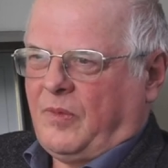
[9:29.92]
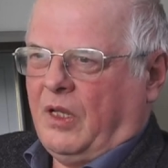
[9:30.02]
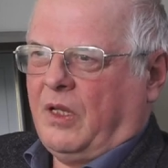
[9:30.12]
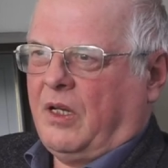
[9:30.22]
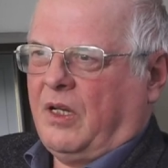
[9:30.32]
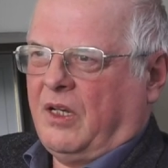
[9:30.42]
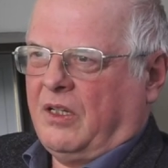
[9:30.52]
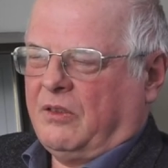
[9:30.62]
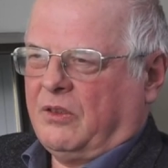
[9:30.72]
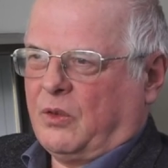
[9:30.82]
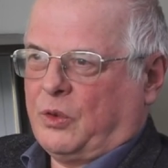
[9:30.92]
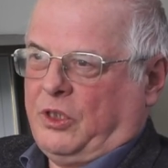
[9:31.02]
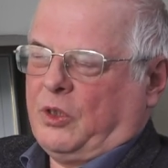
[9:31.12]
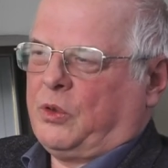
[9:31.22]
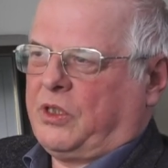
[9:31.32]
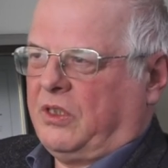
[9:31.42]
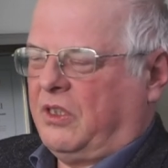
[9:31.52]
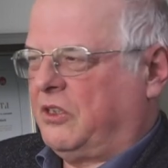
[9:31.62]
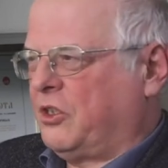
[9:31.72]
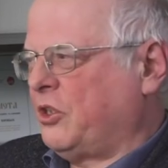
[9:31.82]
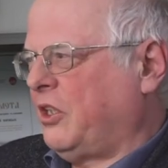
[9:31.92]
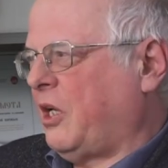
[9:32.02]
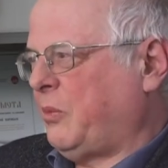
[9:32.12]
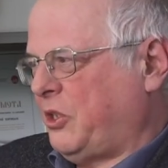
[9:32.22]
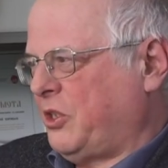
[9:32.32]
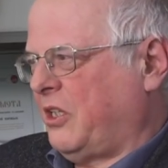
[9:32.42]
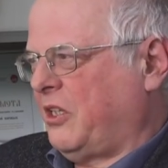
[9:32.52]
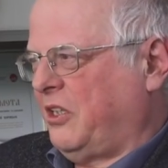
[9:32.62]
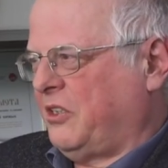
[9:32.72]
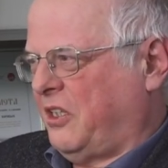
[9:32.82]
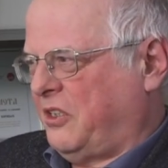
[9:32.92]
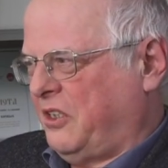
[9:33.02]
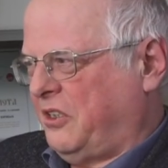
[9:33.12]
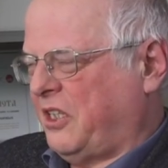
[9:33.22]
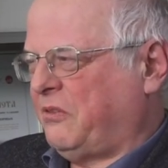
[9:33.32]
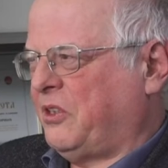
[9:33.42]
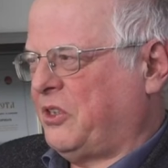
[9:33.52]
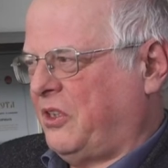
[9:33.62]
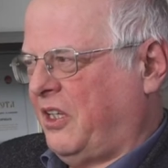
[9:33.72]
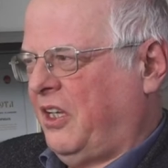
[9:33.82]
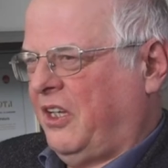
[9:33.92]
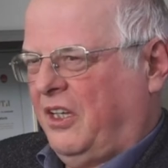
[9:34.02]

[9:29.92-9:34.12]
э, Роснерос – это же не коммерческая организация, и, соответственно,